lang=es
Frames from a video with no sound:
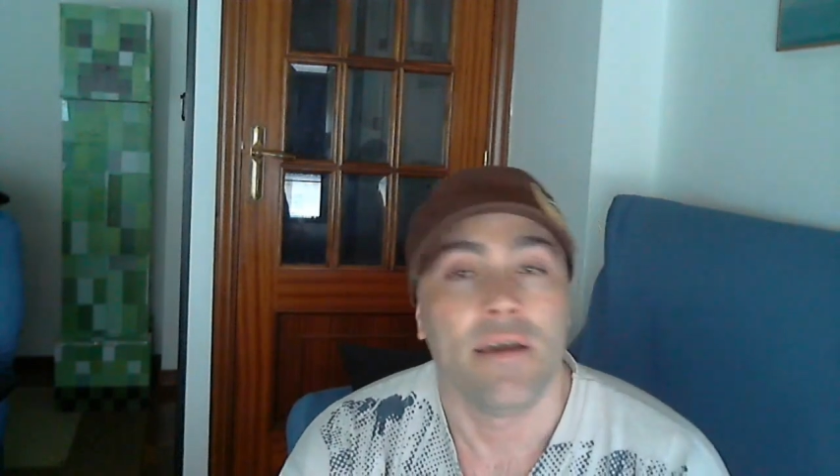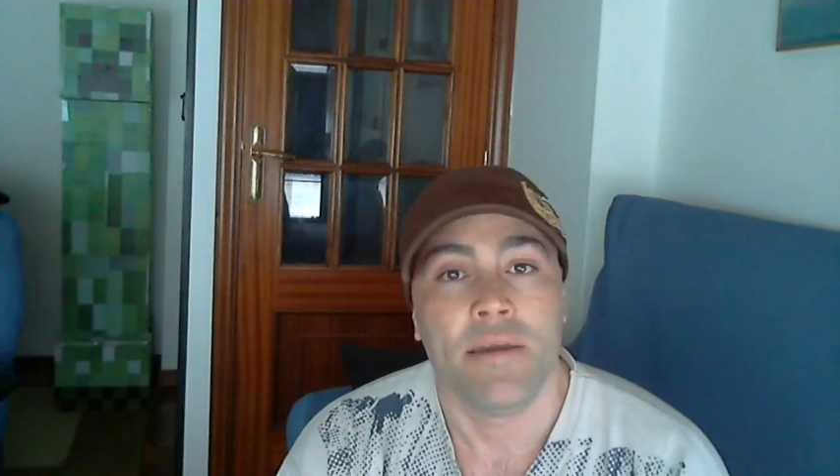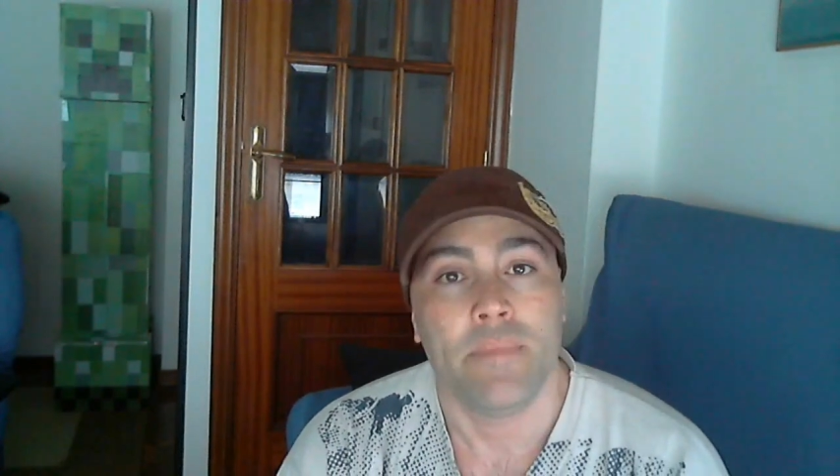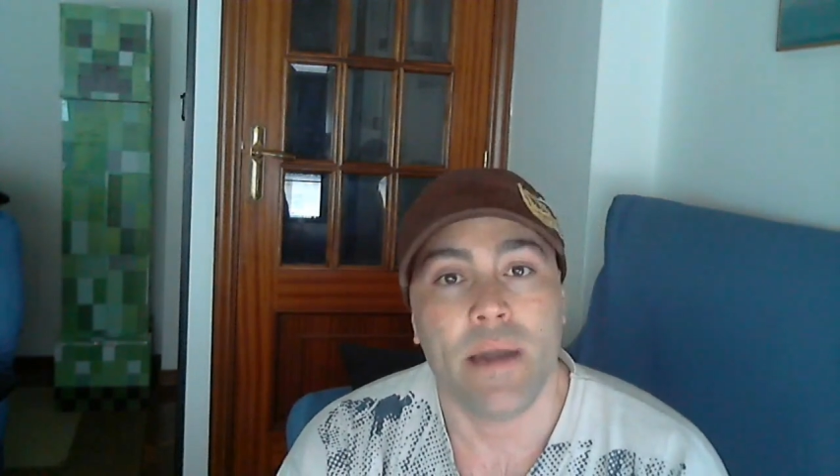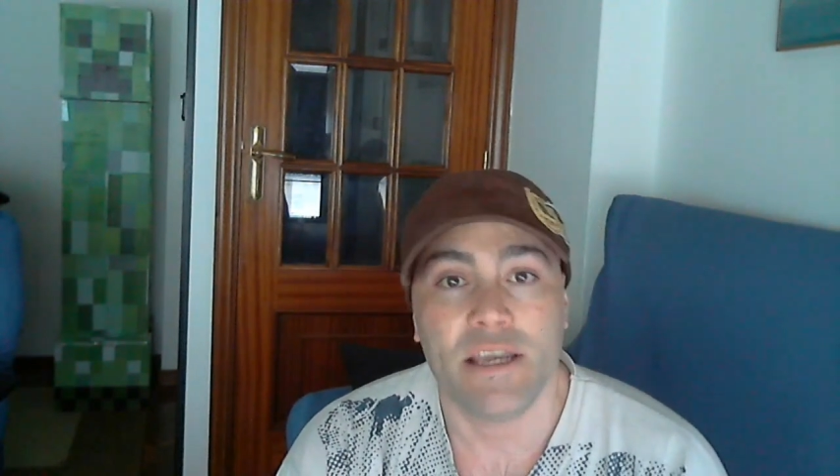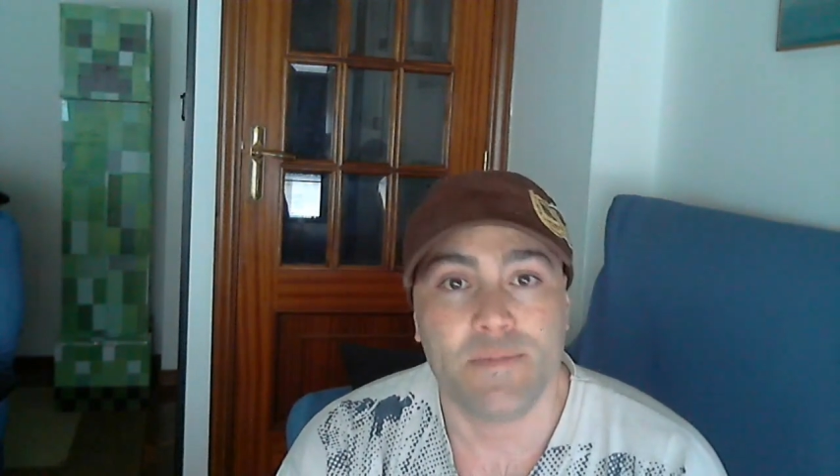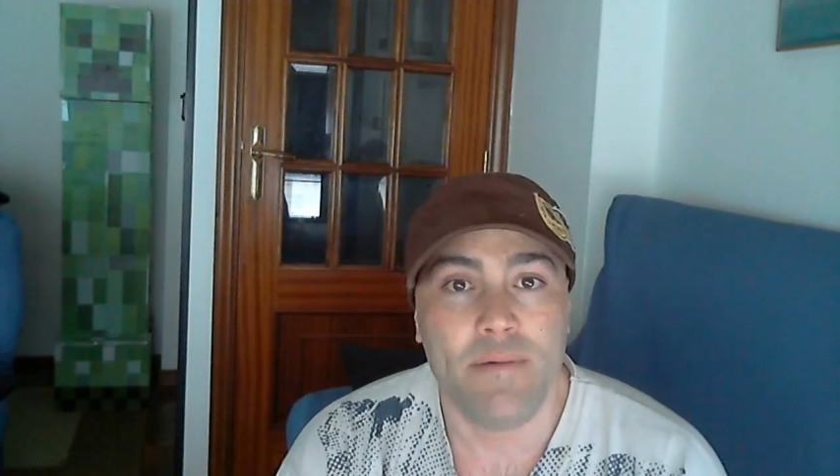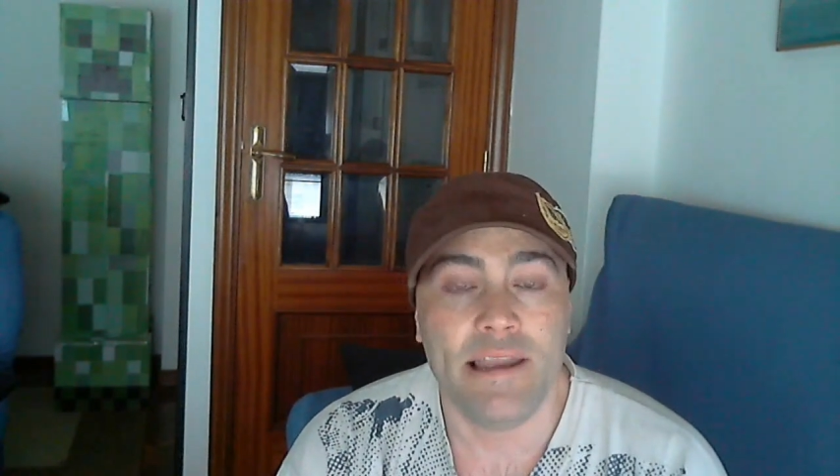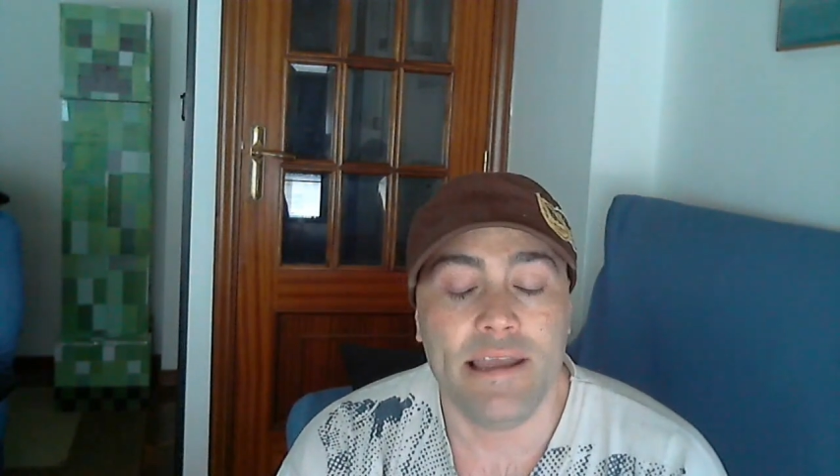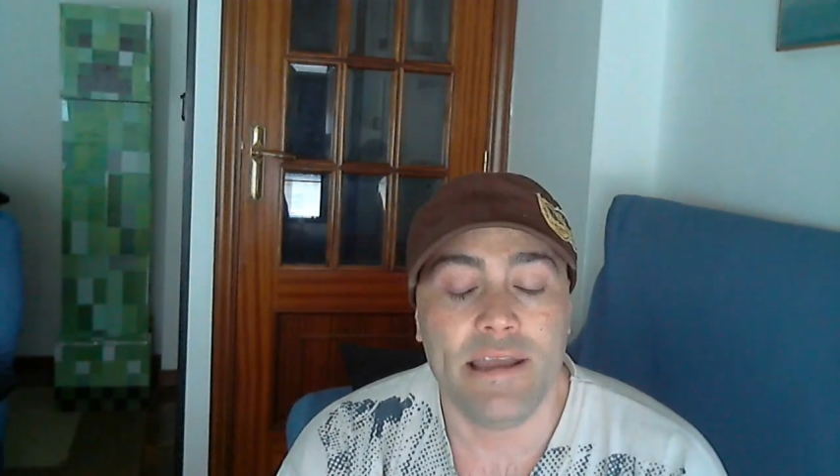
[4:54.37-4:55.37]
para que
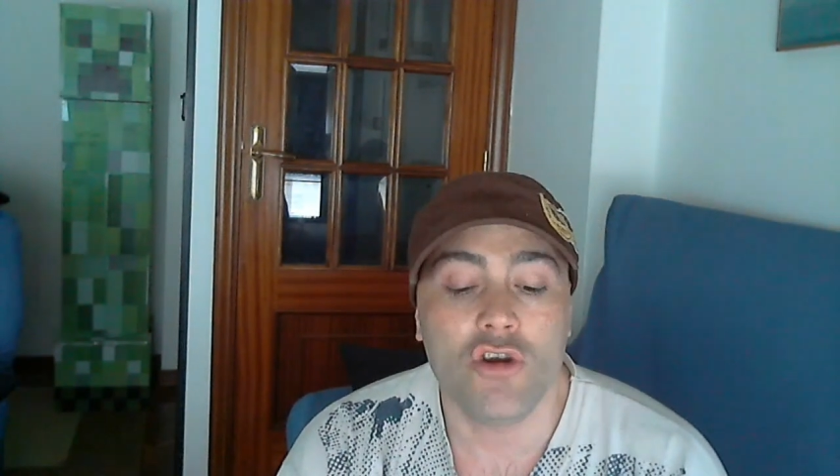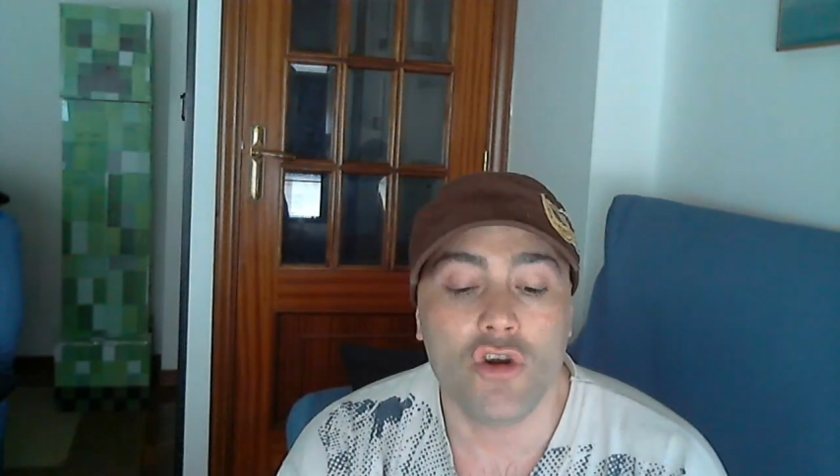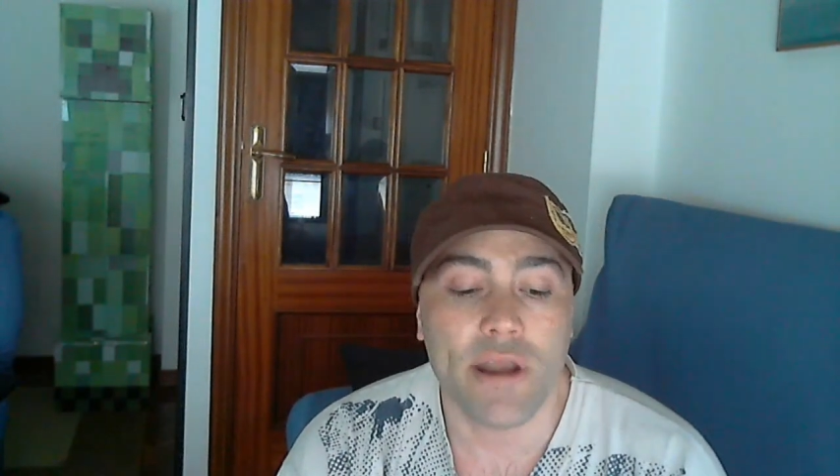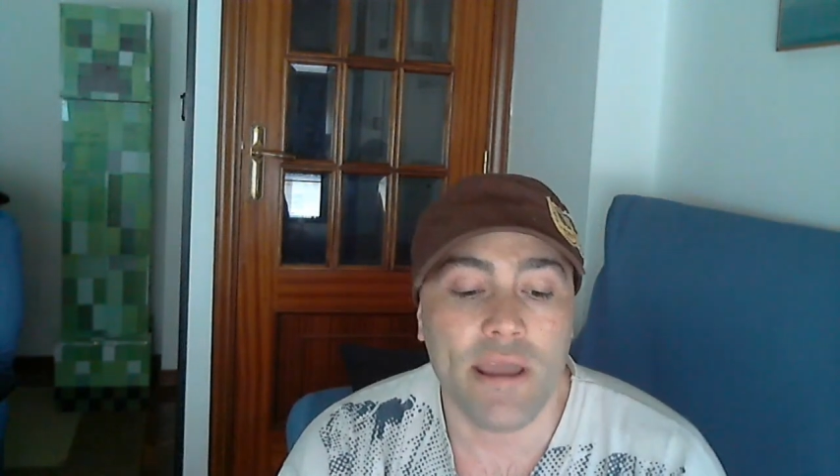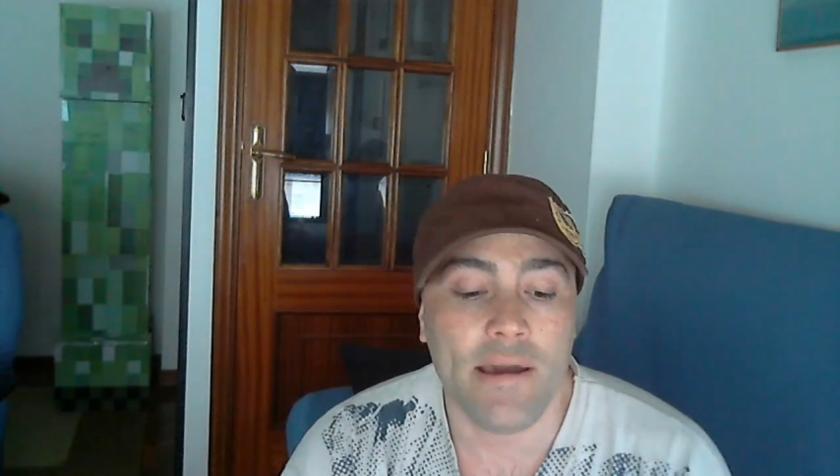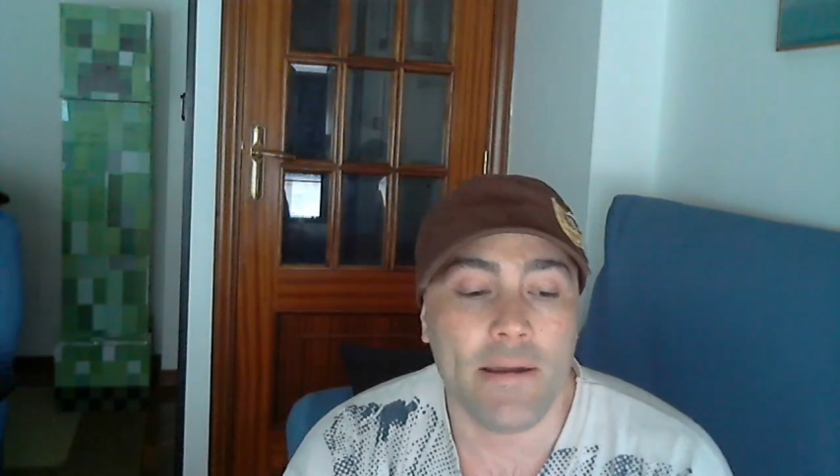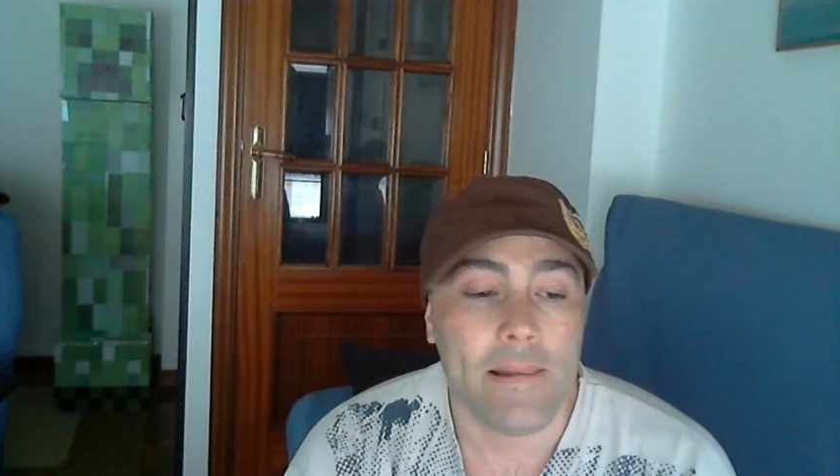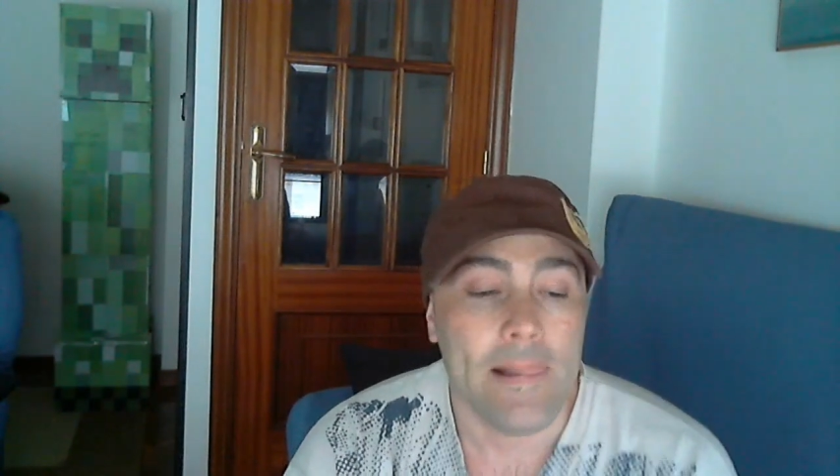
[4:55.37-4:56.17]
espabilen y lo corrijan.